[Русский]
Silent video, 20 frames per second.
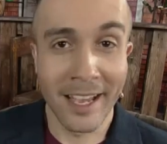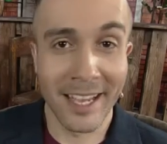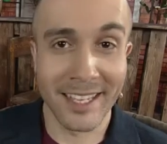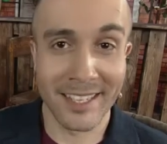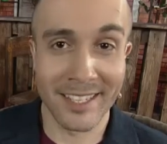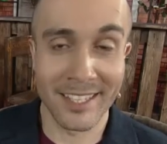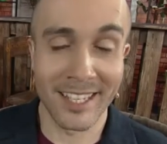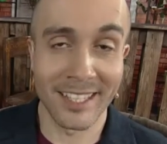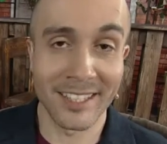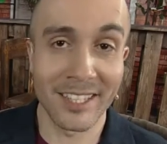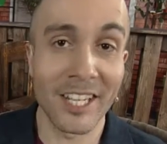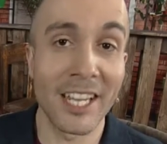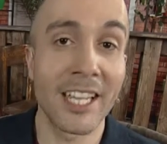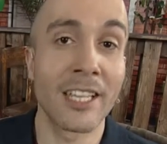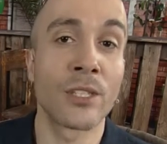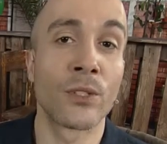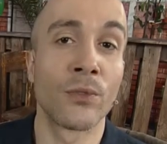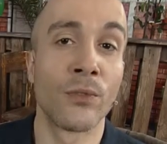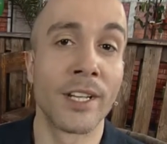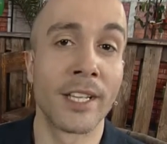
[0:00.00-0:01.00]
За
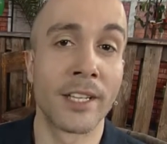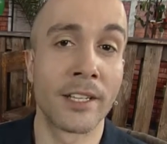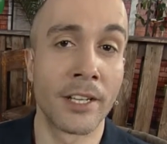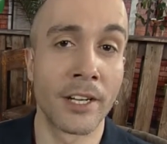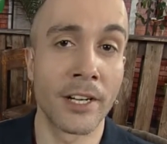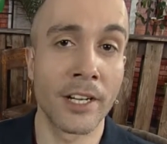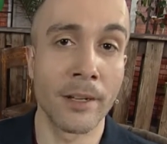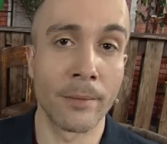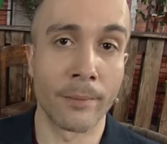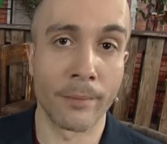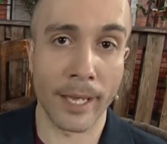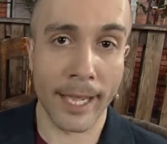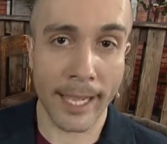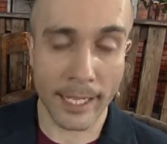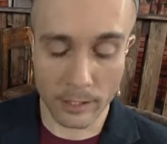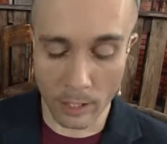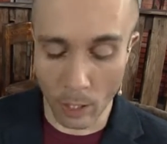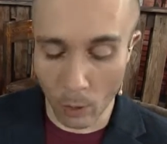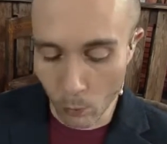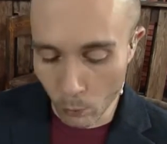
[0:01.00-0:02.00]
трезвый Крым
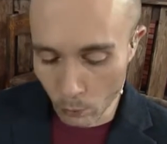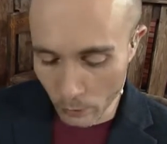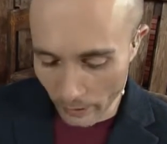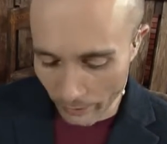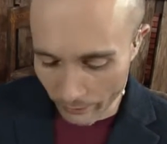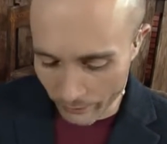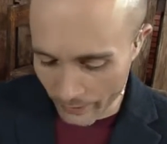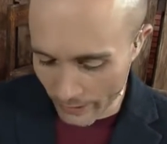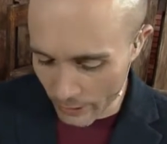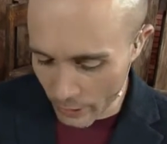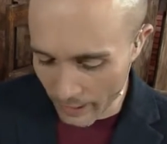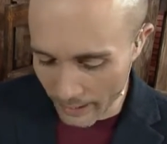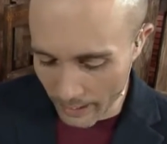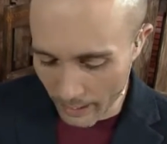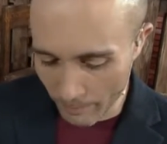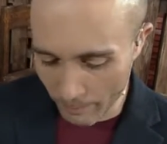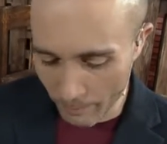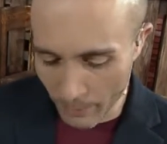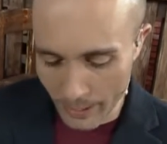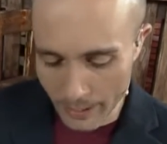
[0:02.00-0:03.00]
это утро в нашей
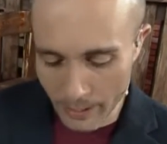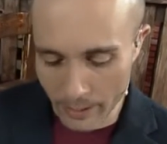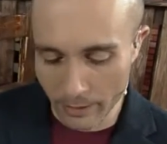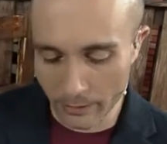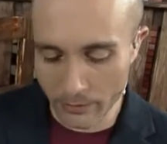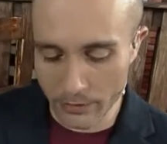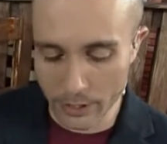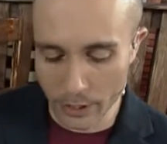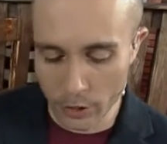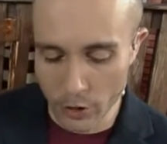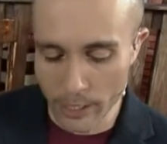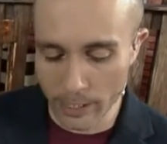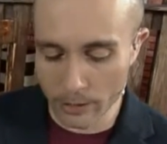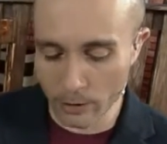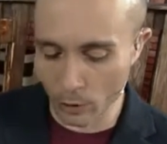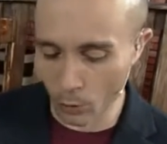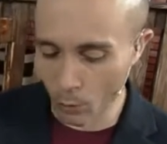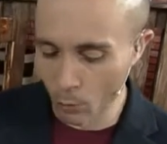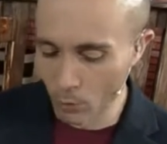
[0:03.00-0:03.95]
компании встречается